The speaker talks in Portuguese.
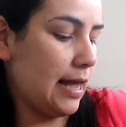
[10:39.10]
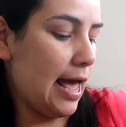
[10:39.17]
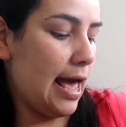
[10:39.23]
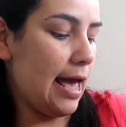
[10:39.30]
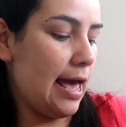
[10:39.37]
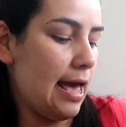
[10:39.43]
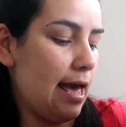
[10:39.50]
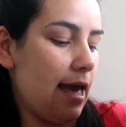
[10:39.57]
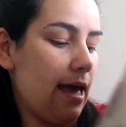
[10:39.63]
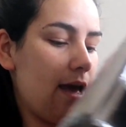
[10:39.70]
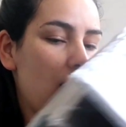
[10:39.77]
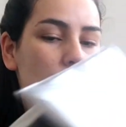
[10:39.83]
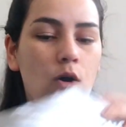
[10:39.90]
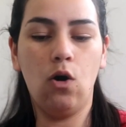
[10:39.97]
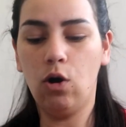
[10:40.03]

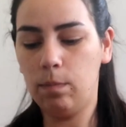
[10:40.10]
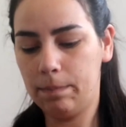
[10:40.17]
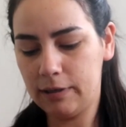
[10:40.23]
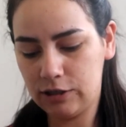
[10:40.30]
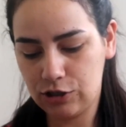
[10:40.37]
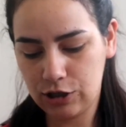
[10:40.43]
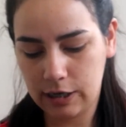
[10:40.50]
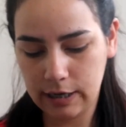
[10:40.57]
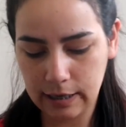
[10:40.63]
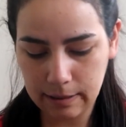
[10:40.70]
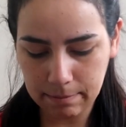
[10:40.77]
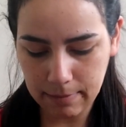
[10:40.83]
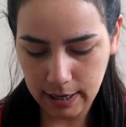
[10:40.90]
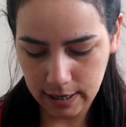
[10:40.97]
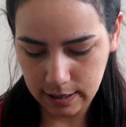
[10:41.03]
é, roupa de
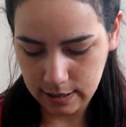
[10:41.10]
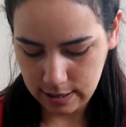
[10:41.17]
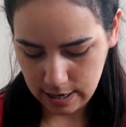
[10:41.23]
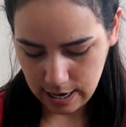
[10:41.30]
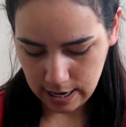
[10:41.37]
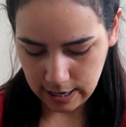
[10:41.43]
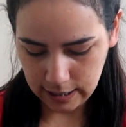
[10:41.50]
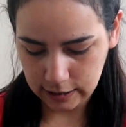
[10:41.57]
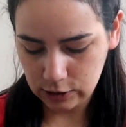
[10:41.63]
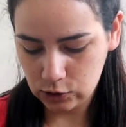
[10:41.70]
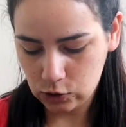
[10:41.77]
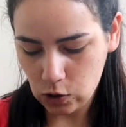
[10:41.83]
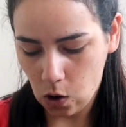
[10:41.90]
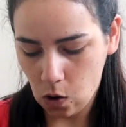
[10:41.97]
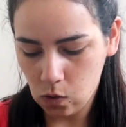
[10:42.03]
cama,
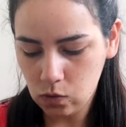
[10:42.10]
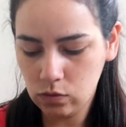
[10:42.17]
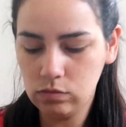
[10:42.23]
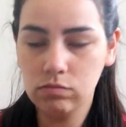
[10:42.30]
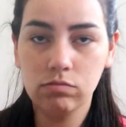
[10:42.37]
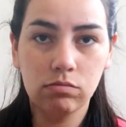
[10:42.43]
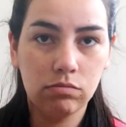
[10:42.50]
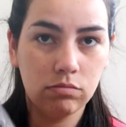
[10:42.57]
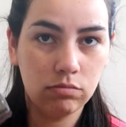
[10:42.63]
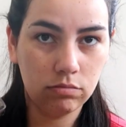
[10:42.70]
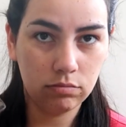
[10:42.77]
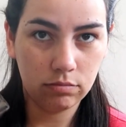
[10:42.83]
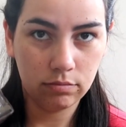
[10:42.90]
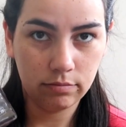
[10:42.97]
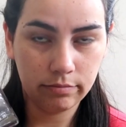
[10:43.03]
lençol
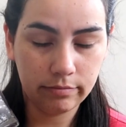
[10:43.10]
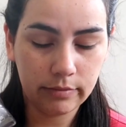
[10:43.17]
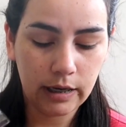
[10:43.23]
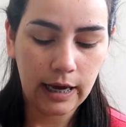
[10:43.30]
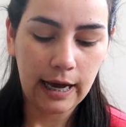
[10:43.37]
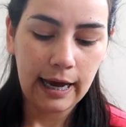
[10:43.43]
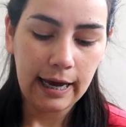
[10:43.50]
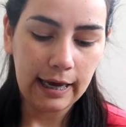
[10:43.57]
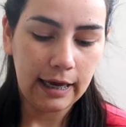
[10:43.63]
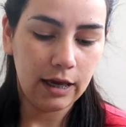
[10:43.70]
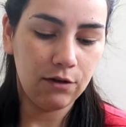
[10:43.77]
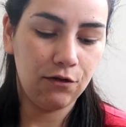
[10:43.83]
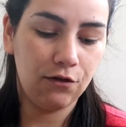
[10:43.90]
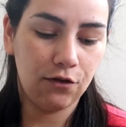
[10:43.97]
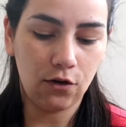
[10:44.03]

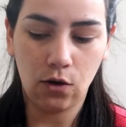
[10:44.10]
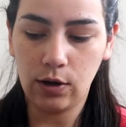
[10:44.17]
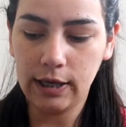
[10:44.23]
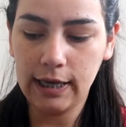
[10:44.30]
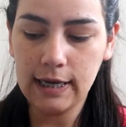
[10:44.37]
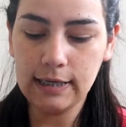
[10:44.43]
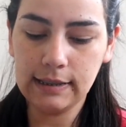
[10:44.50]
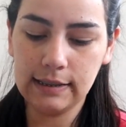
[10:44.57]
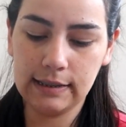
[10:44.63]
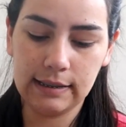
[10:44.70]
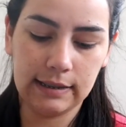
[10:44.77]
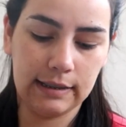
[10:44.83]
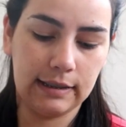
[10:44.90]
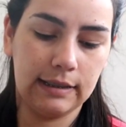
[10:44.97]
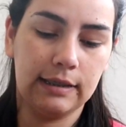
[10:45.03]
e fronhas.
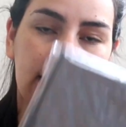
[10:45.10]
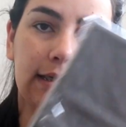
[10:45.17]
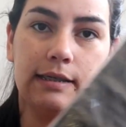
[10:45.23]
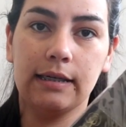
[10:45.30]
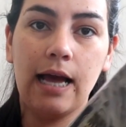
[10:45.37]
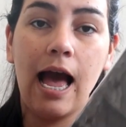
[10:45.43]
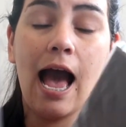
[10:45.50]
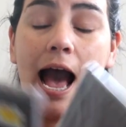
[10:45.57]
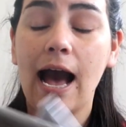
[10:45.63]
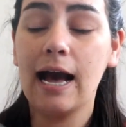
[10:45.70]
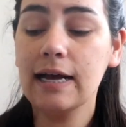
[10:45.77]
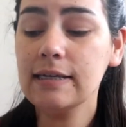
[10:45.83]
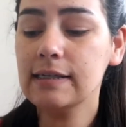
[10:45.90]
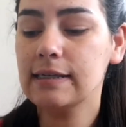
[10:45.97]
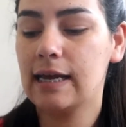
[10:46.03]

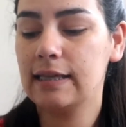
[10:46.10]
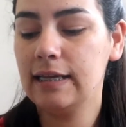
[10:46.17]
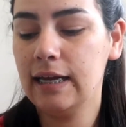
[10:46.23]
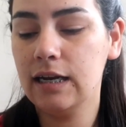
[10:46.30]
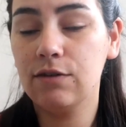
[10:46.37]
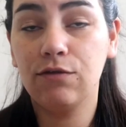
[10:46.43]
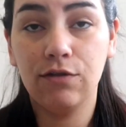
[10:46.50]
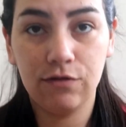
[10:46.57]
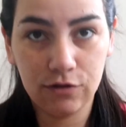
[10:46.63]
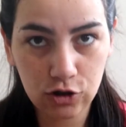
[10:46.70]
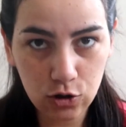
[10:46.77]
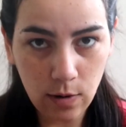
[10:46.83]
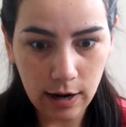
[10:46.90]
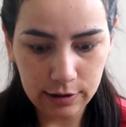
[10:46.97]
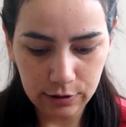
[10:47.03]
A assadeira foi
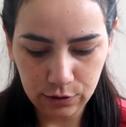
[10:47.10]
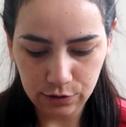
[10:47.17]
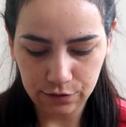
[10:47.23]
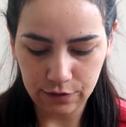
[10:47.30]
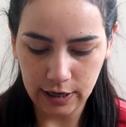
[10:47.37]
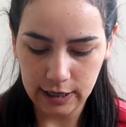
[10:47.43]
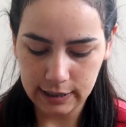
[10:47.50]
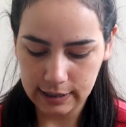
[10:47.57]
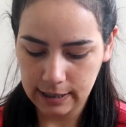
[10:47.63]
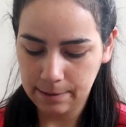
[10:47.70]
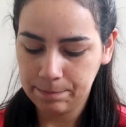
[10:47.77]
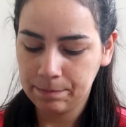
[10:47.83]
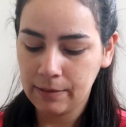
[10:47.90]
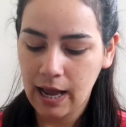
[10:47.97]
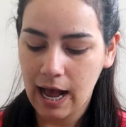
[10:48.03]
R$24,90.
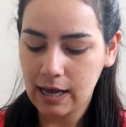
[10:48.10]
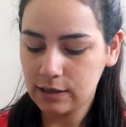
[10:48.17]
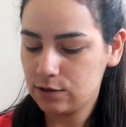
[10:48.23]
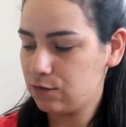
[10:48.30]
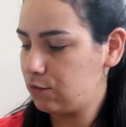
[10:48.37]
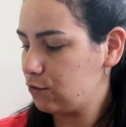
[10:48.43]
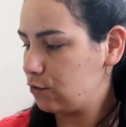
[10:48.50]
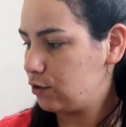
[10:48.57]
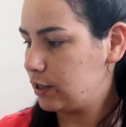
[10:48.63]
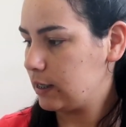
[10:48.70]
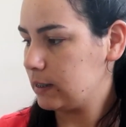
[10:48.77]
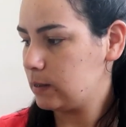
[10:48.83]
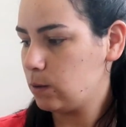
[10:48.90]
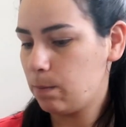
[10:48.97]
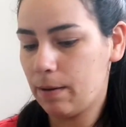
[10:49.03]
As
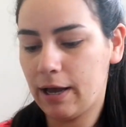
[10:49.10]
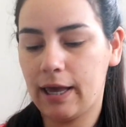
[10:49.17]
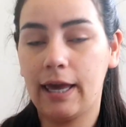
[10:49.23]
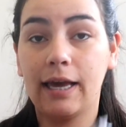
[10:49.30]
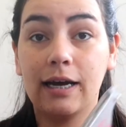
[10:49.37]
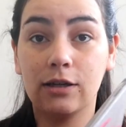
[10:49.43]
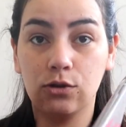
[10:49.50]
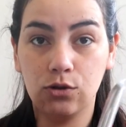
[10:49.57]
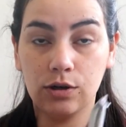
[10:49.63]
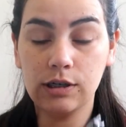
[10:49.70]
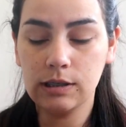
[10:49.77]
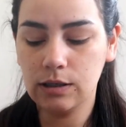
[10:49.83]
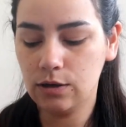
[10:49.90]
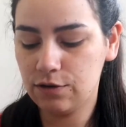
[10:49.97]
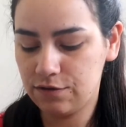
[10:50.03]
fronhas eu paguei
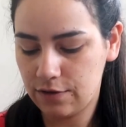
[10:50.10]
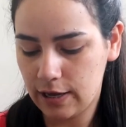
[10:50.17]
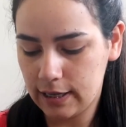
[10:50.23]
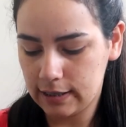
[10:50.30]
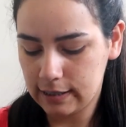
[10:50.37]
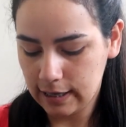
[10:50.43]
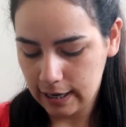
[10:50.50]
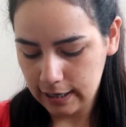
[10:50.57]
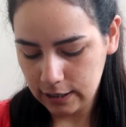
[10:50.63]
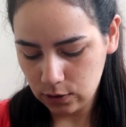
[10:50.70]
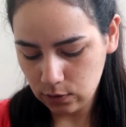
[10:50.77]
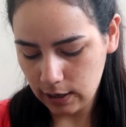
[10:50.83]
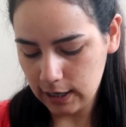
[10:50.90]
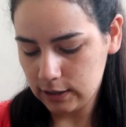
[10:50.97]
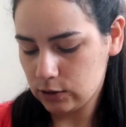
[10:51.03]
R$14,90. E
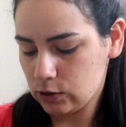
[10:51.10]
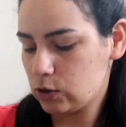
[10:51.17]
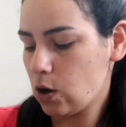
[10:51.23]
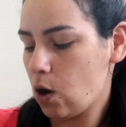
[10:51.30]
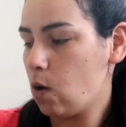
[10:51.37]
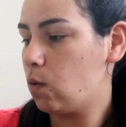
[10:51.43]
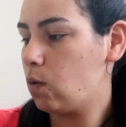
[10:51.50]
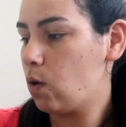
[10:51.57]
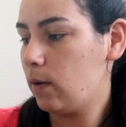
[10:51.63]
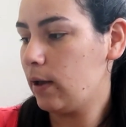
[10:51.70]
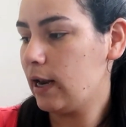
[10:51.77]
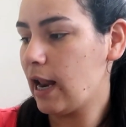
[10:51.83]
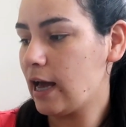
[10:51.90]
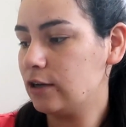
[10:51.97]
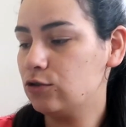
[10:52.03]
o lençol com
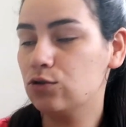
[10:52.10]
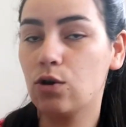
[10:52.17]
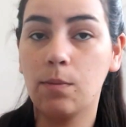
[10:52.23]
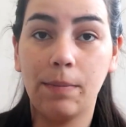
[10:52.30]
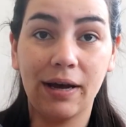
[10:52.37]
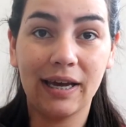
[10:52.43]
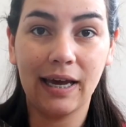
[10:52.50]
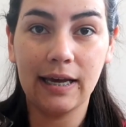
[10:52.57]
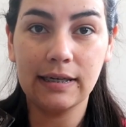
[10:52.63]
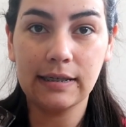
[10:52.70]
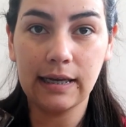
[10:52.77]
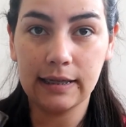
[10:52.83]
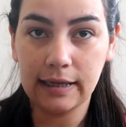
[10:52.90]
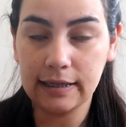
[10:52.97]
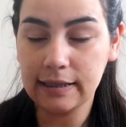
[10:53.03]
elástico eu paguei
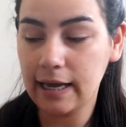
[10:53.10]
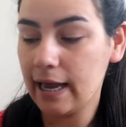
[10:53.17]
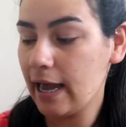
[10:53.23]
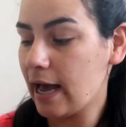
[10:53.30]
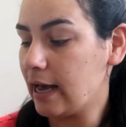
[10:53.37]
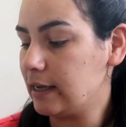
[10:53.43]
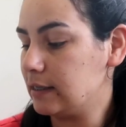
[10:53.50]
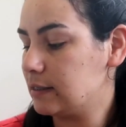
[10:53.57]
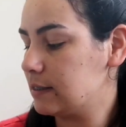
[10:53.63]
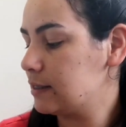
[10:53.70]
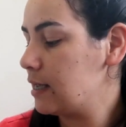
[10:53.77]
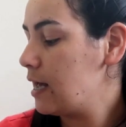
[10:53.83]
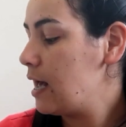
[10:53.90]
R$70,00